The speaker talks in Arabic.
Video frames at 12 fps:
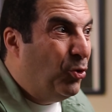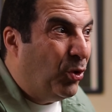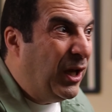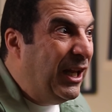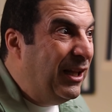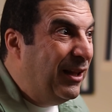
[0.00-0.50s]

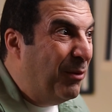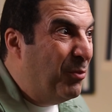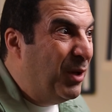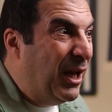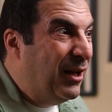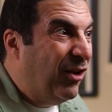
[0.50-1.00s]
نوعين
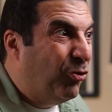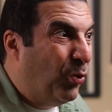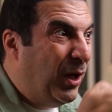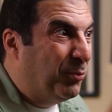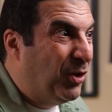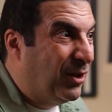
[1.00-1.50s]
من الناس
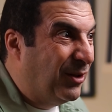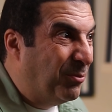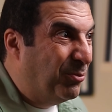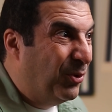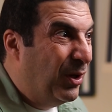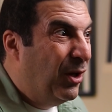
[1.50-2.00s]
وهي
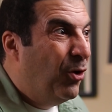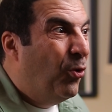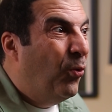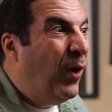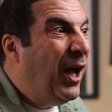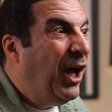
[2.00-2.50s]
بتغضب
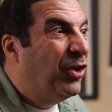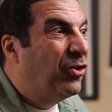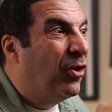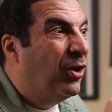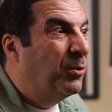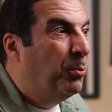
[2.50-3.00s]

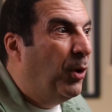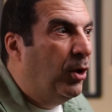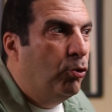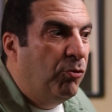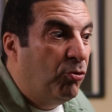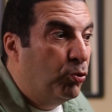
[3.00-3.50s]
واحد
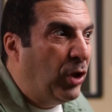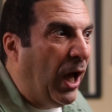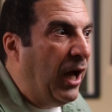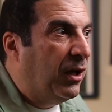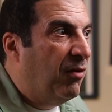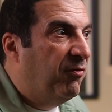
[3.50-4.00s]
غضبان ومش
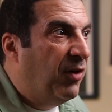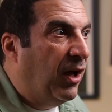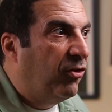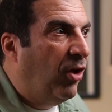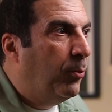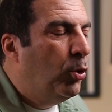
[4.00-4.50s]
متحكم في
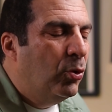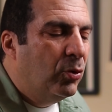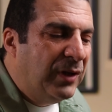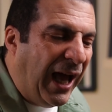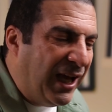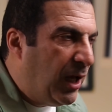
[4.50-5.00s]
اعصابه
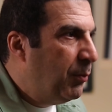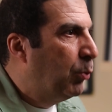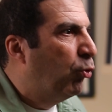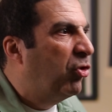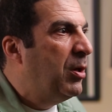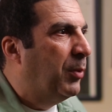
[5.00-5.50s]
ده
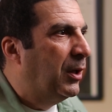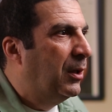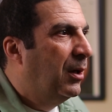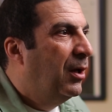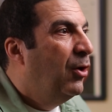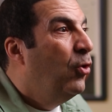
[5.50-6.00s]
هيعمل مصيبه
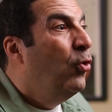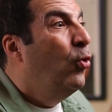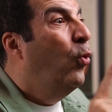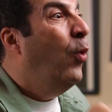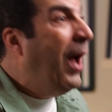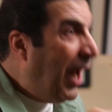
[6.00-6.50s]

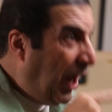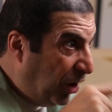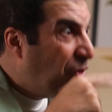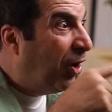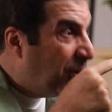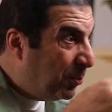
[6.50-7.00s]

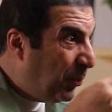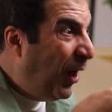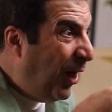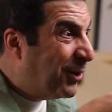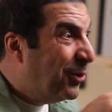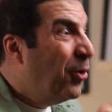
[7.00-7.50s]
واحد
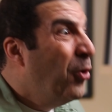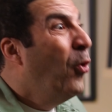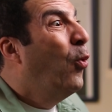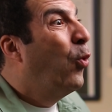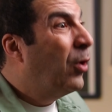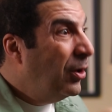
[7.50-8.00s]
غضبان
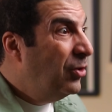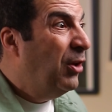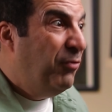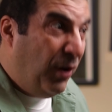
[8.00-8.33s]
ورد